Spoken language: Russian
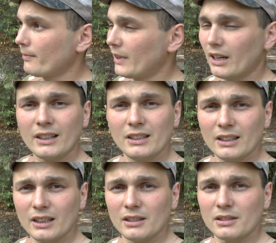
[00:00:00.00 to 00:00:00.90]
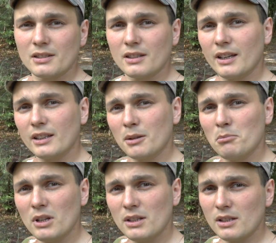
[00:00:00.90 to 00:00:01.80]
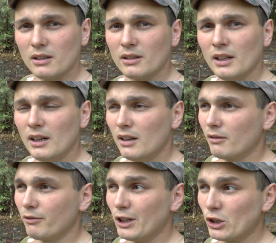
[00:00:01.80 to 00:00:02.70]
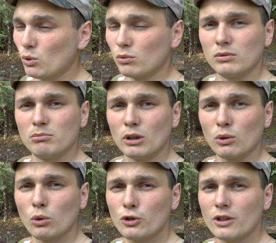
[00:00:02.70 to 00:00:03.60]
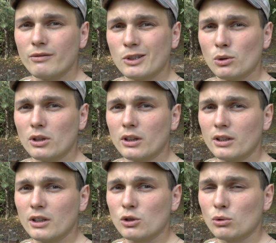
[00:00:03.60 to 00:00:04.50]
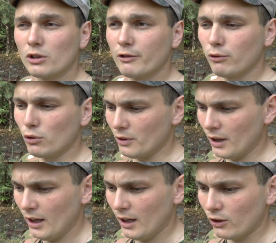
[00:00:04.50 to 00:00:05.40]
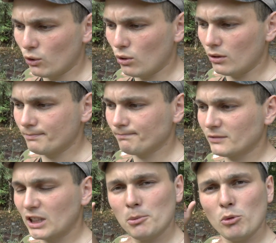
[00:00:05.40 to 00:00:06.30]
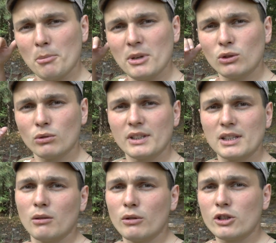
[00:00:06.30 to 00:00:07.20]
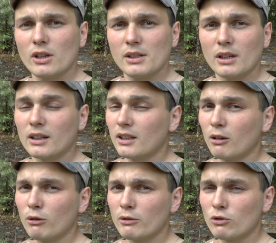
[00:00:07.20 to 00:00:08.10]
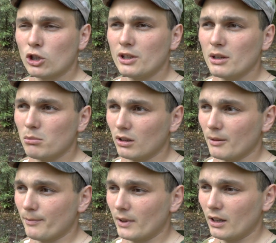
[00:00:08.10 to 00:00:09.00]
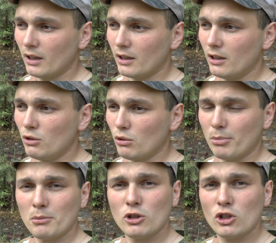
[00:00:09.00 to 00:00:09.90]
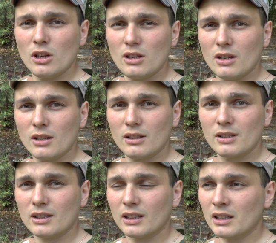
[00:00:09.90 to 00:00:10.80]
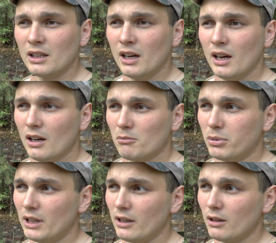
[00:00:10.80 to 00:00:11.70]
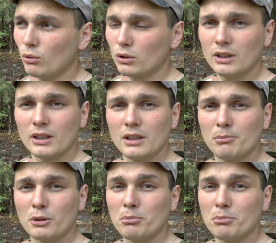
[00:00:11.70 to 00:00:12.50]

когда-то на этом месте в лесу был очень высокий радиационный фон. Но к тому моменту войсковой части как такой уже не было, а ее помещения и склады были отданы под